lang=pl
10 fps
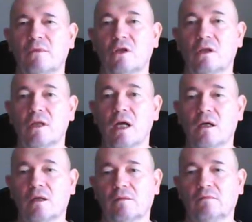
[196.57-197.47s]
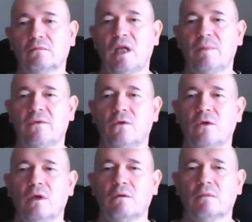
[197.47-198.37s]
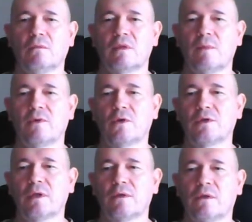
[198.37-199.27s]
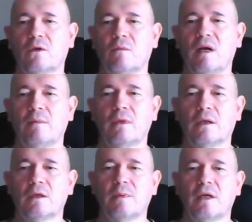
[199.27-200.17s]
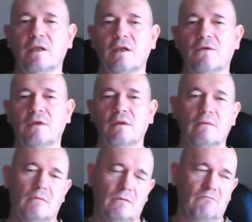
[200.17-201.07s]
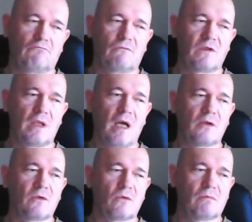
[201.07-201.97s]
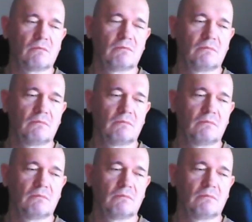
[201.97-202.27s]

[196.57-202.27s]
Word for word: Jeśli tak, na pewno je zaproszę, skoro mam jakieś parę dziewczyn w zanadrzu.